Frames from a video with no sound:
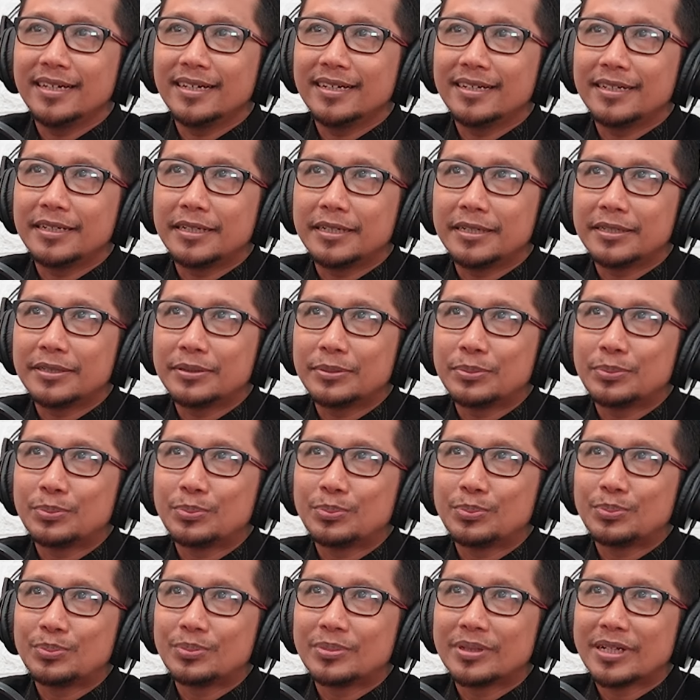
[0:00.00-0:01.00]
eh,
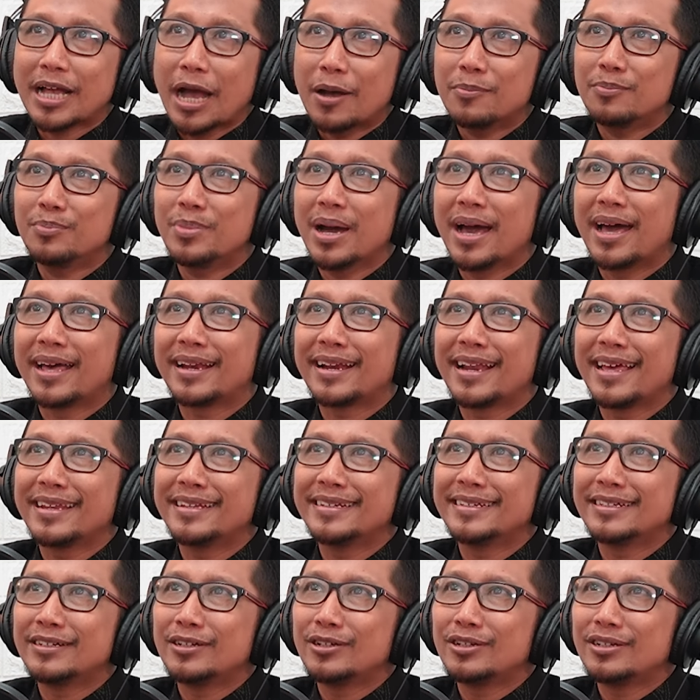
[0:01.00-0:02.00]

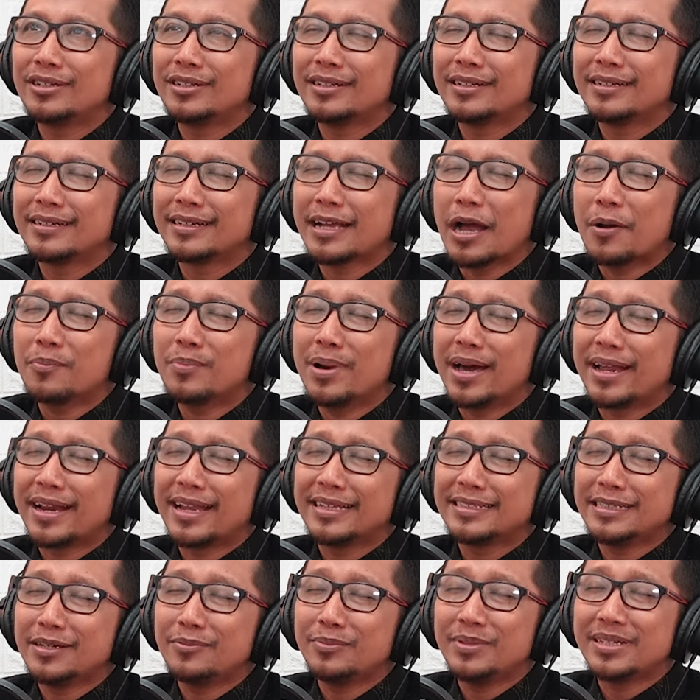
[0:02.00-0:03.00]
gambaran
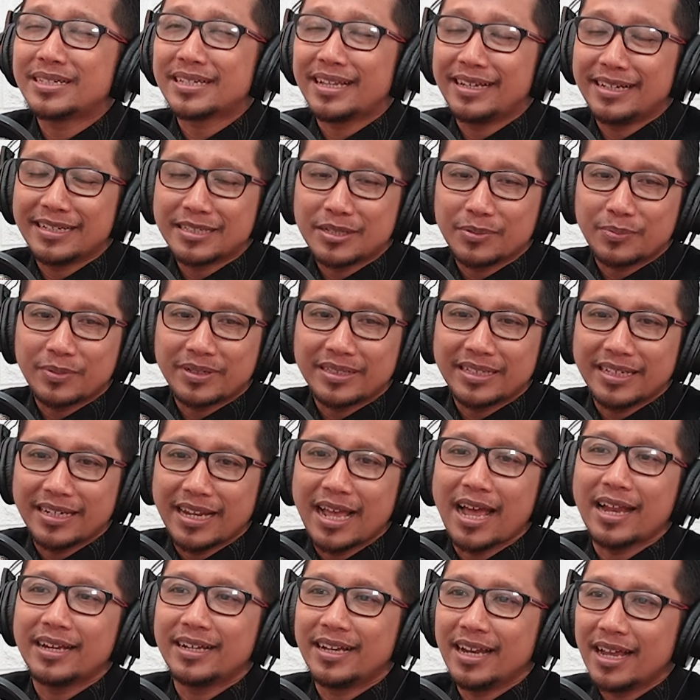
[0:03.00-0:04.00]
gambarannya misalnya seperti
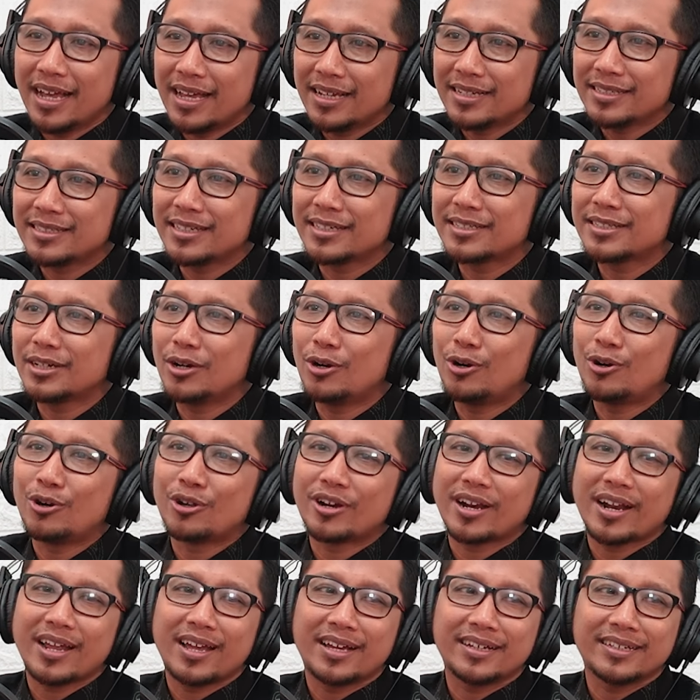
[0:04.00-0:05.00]
ini. Ada
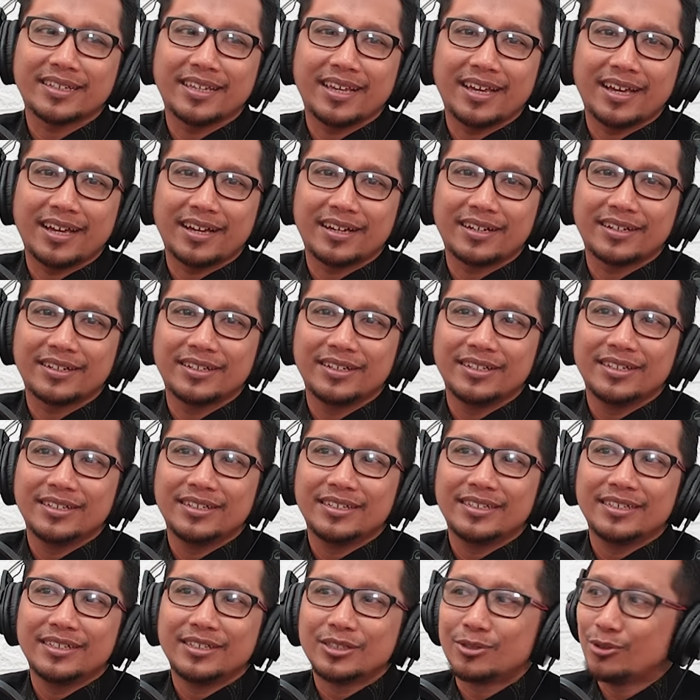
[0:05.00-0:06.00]
seseorang yang
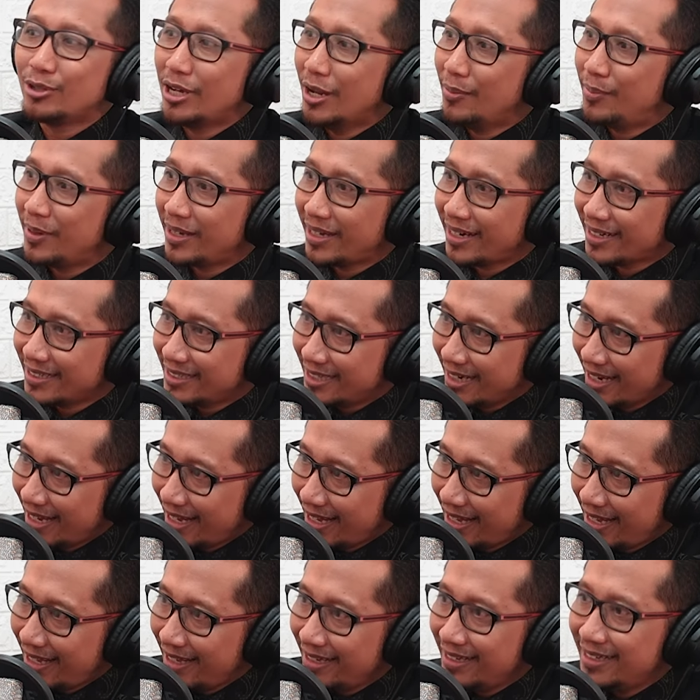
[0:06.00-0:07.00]
sudah
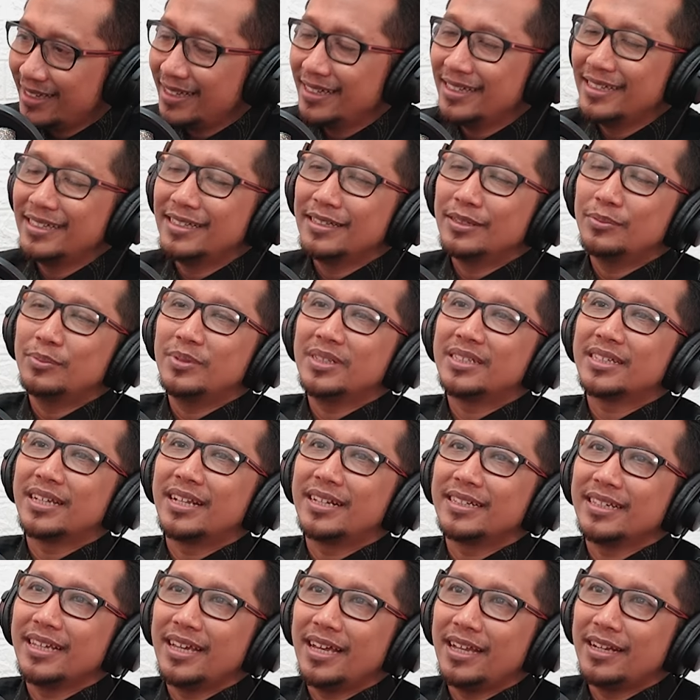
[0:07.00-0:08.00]
bekerja,
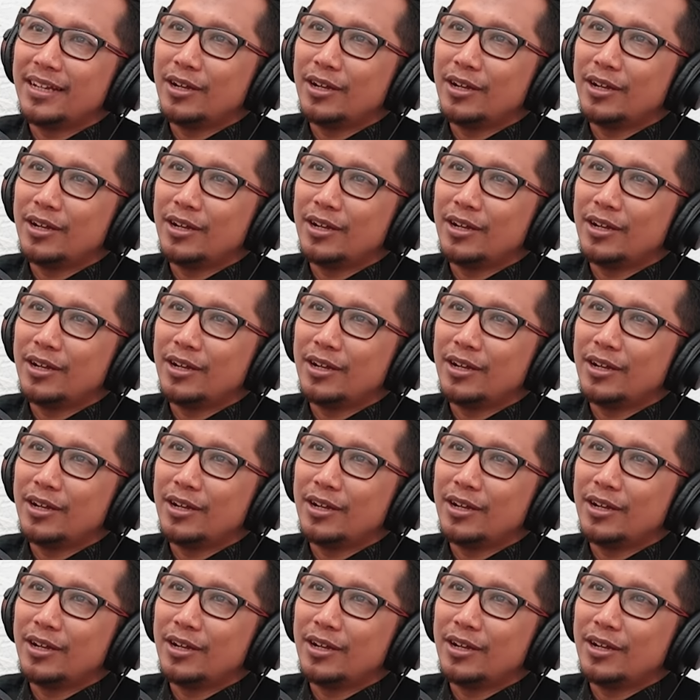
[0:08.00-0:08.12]
Misalnya